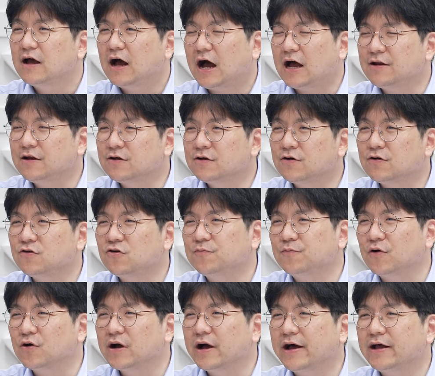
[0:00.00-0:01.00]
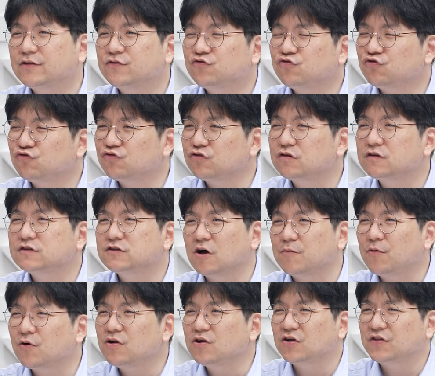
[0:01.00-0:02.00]
하는 걸로 뭔가 수를
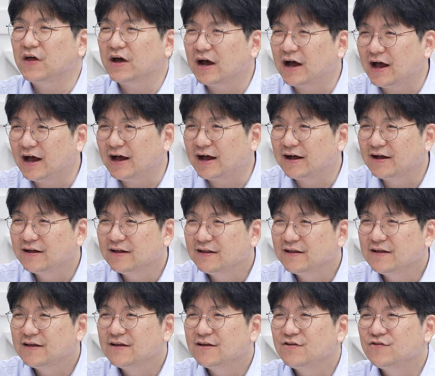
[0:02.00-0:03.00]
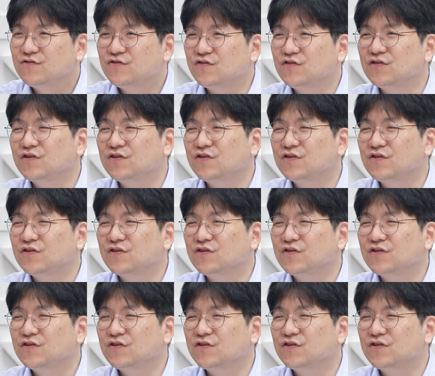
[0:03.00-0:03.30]
써보려다가 음, 맞아.